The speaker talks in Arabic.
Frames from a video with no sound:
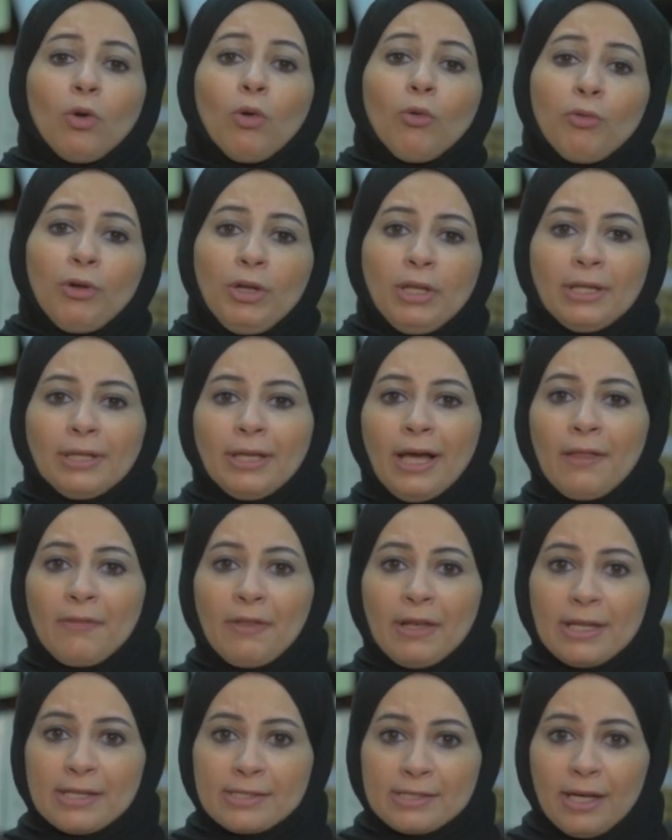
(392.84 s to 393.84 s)
وفعلا
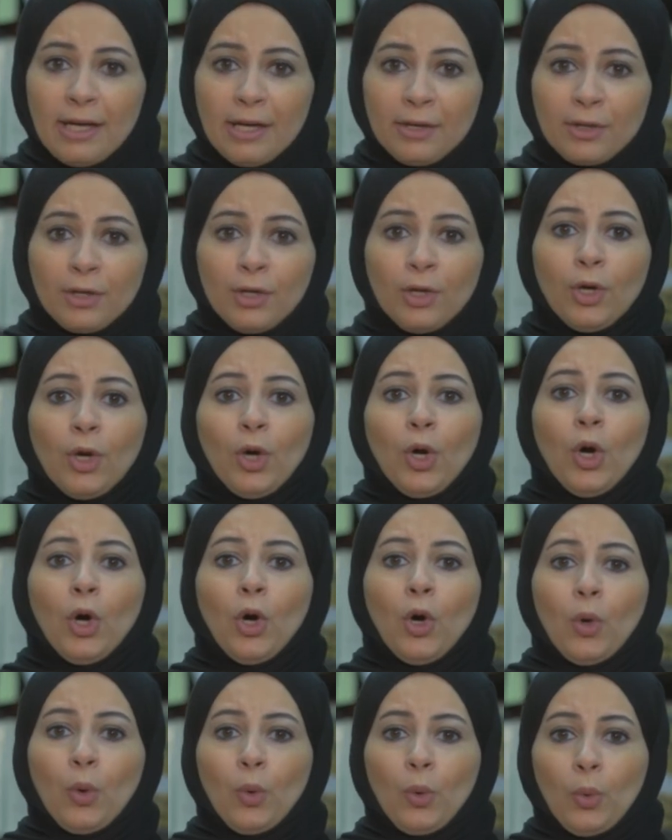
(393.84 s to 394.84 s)
هذا اللي صار
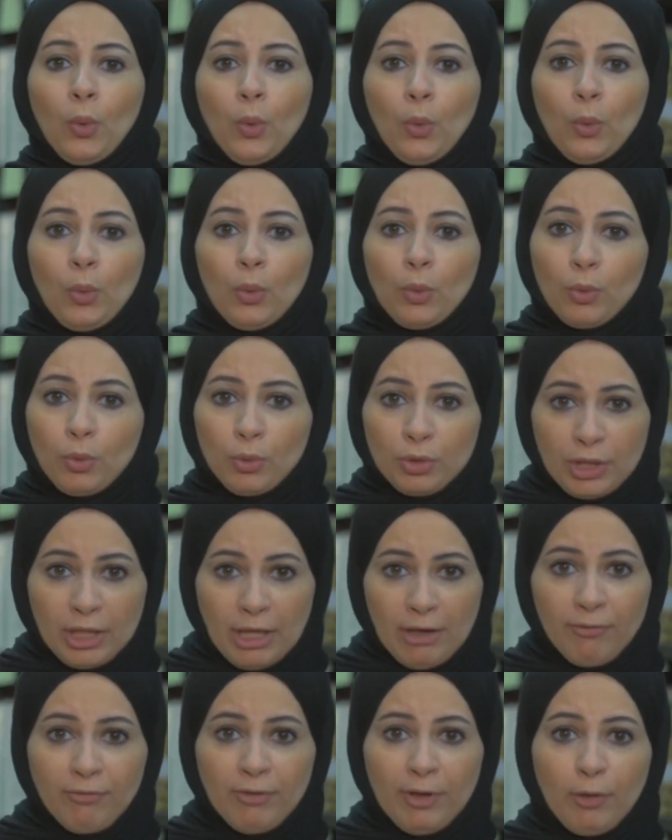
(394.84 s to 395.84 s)

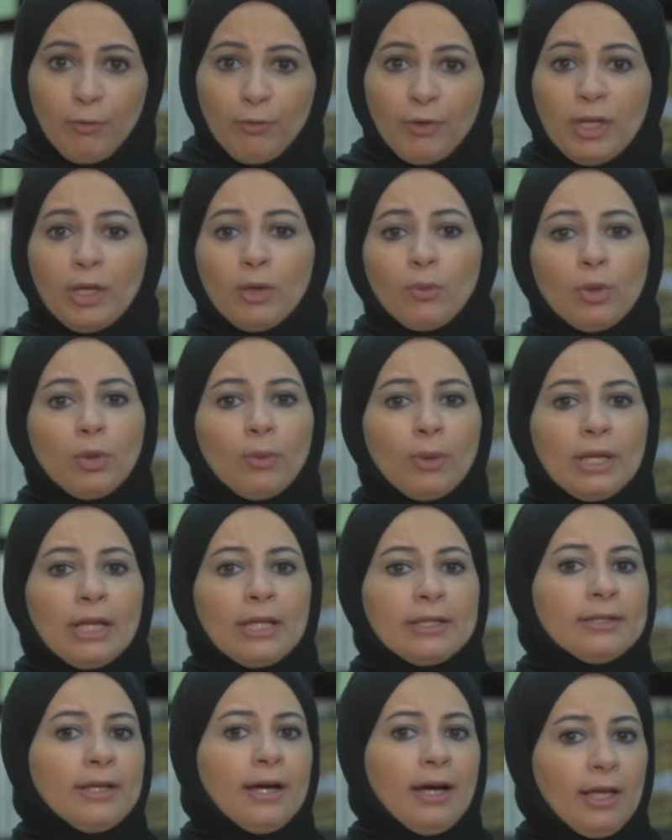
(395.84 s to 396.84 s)
وتكفل فيه
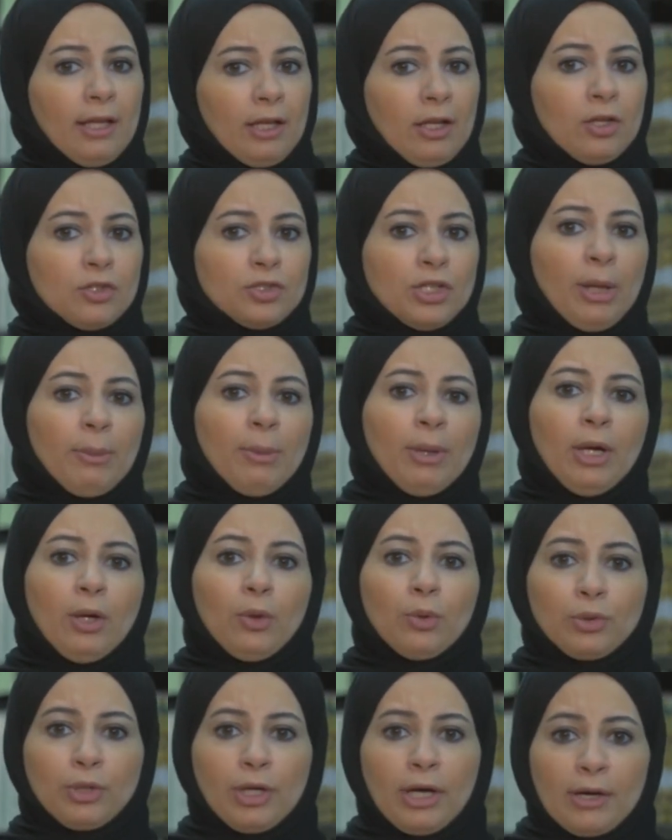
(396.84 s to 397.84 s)
والولد دخل الجامعة
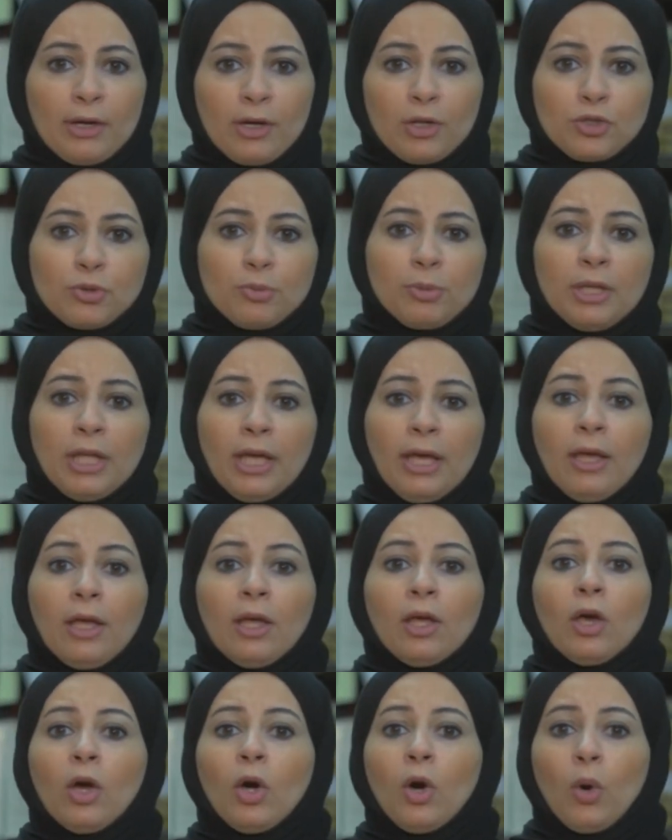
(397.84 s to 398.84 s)
وتخرج منها
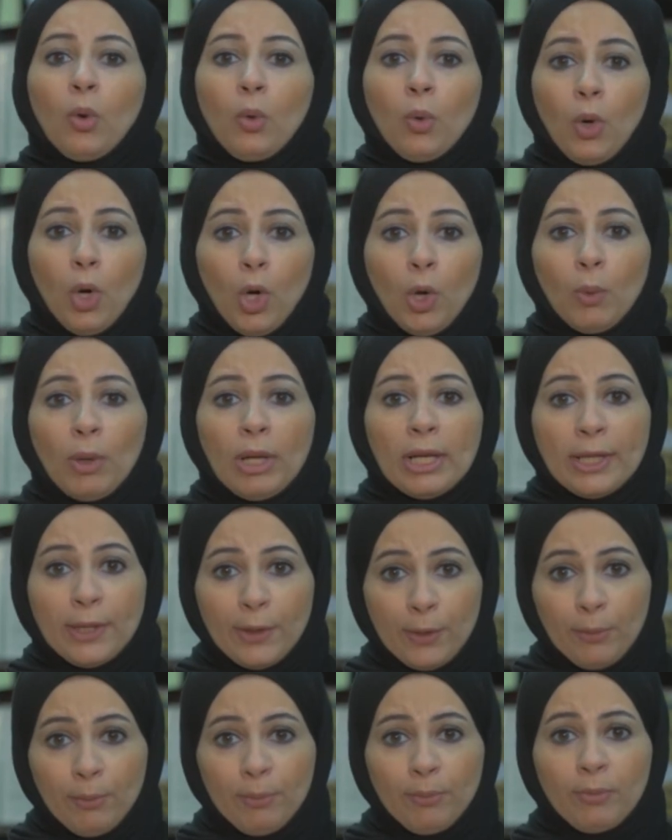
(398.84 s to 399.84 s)
وهو
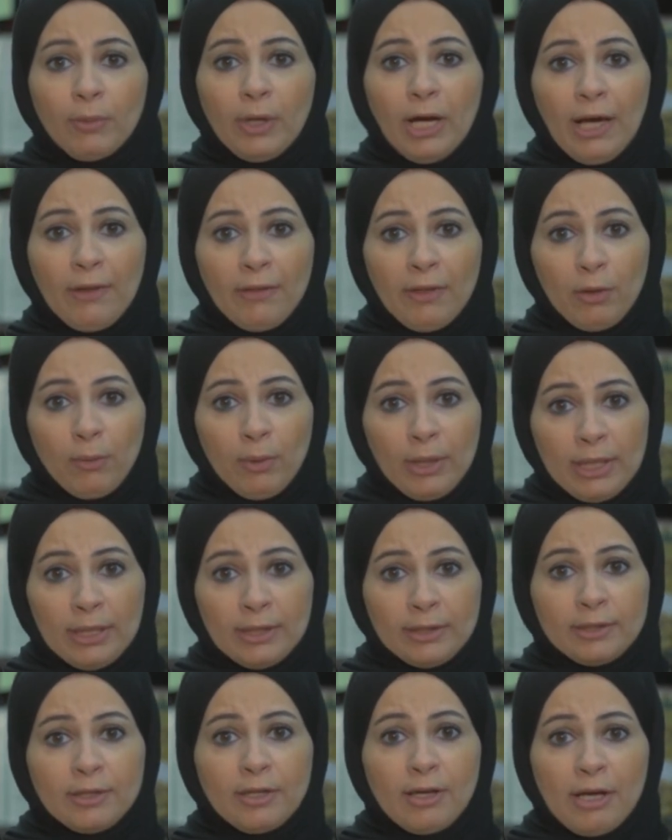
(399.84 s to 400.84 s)
اليوم هذا
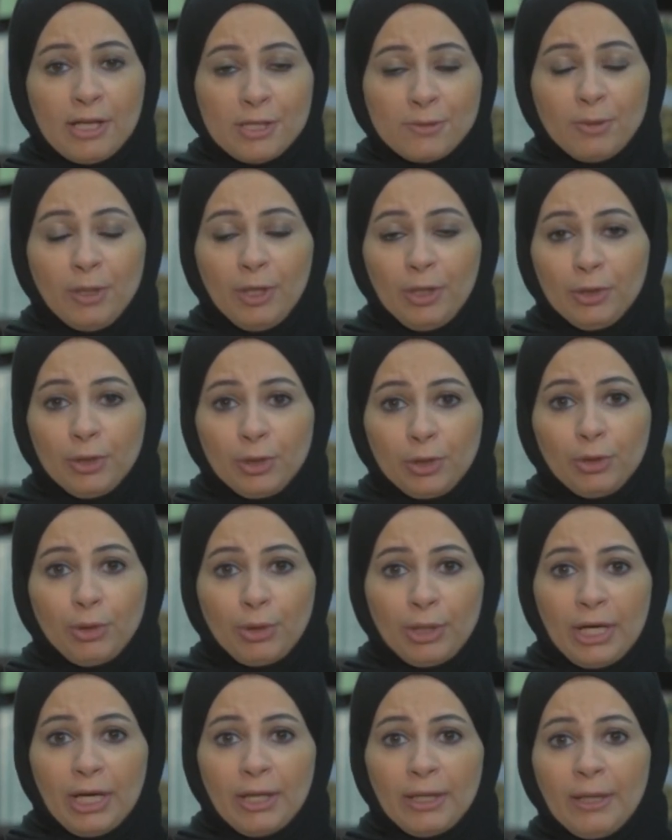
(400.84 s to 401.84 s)
الولد أصبح
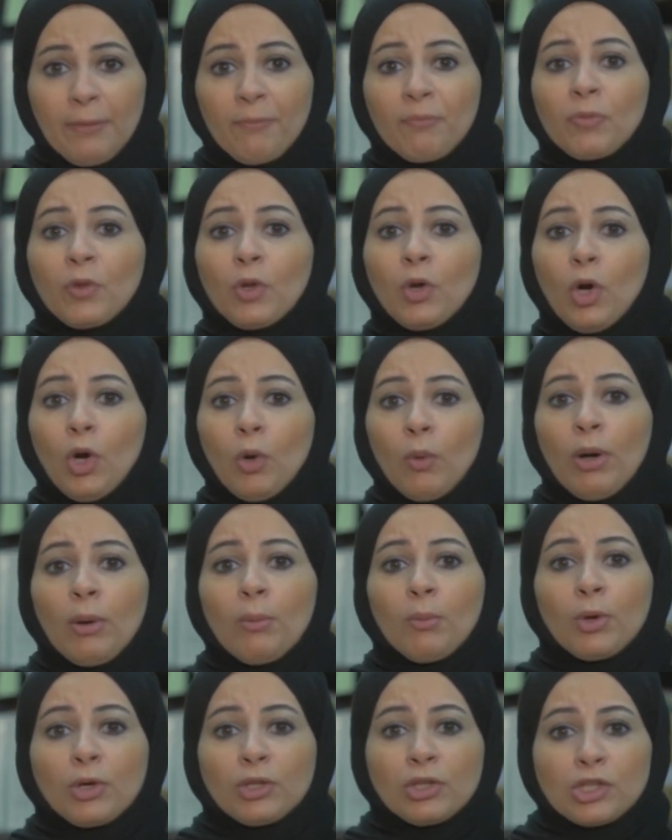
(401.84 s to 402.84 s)
الدكتور هذا هو
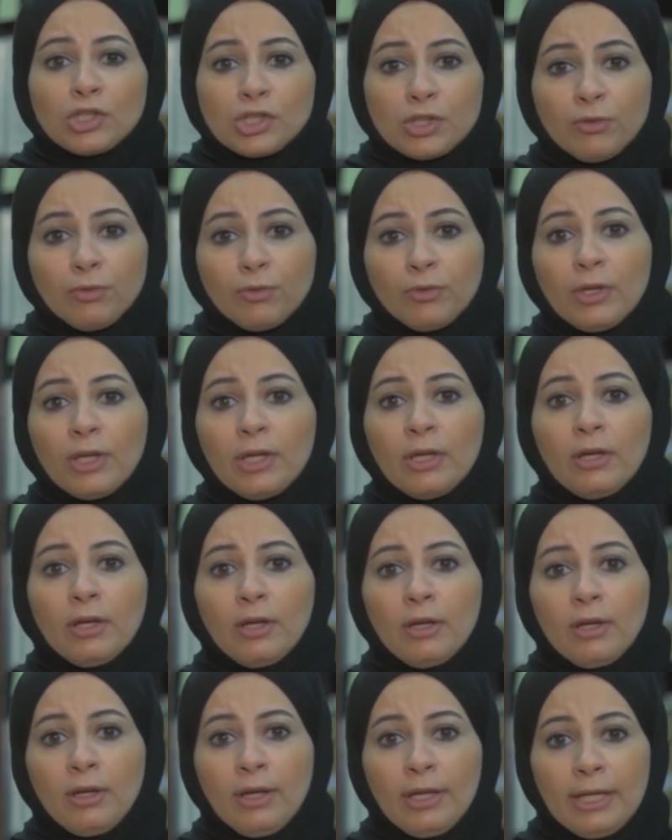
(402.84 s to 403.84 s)
مكتشف
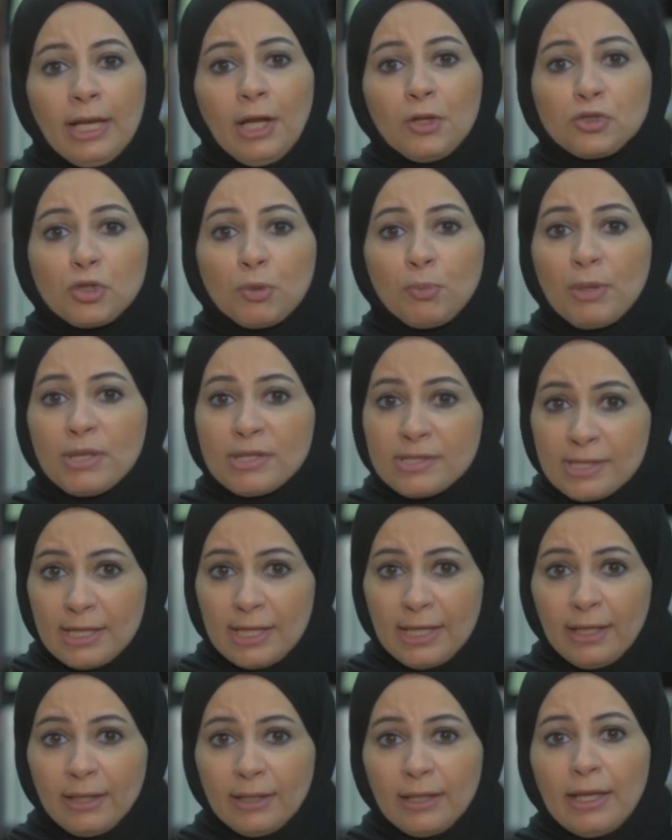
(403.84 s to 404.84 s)
آه، علاج
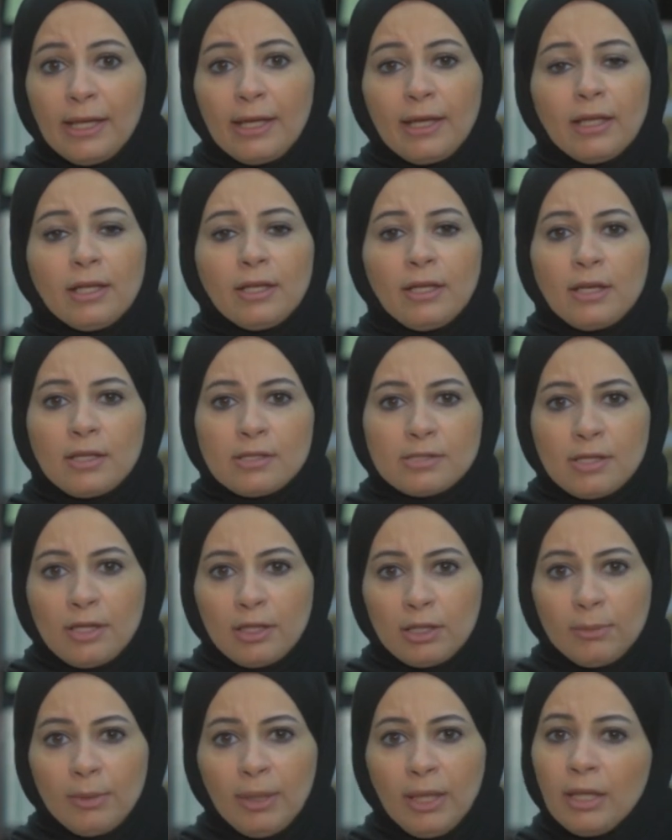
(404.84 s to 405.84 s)
البنسلين اللي كلنا
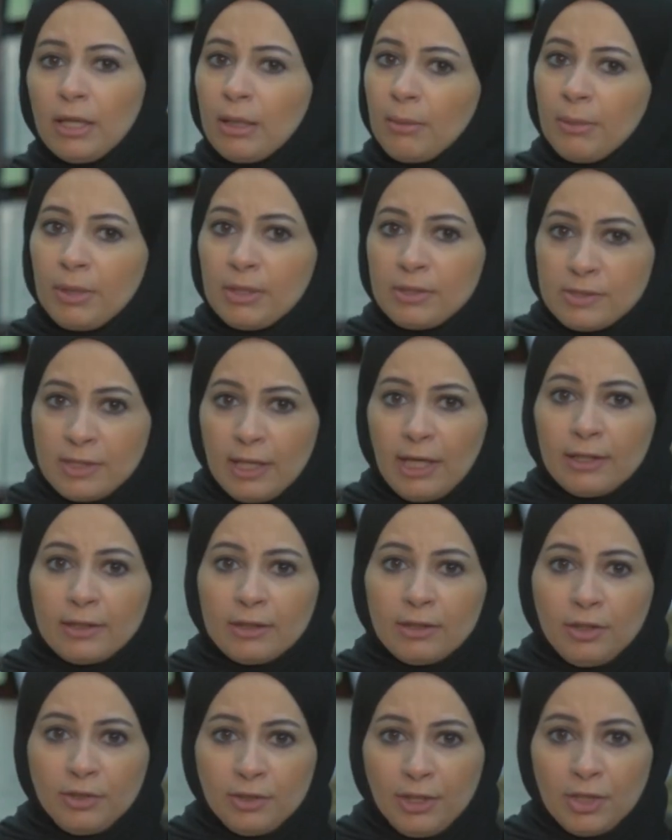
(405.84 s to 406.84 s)
نستخدمه لما ساعات
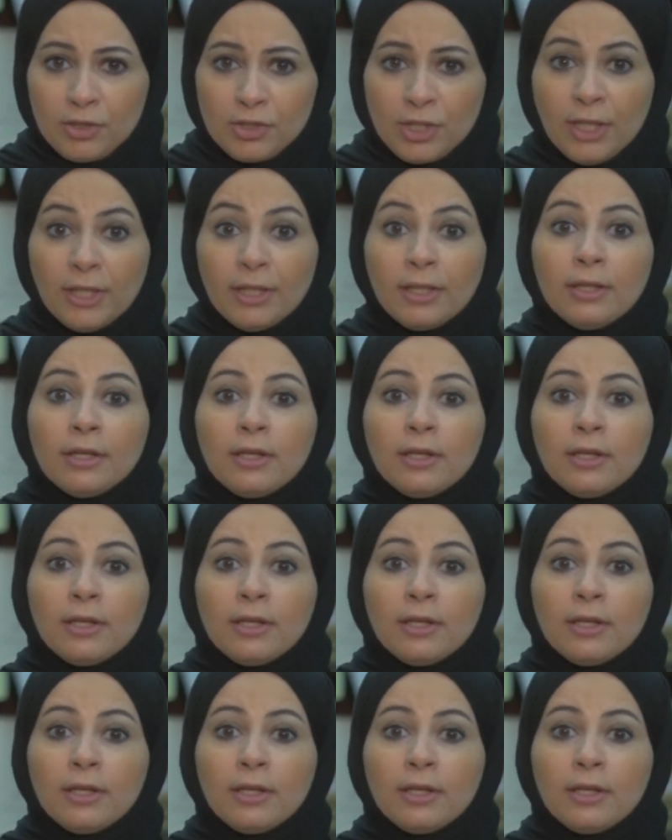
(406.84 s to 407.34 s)
نحتاجه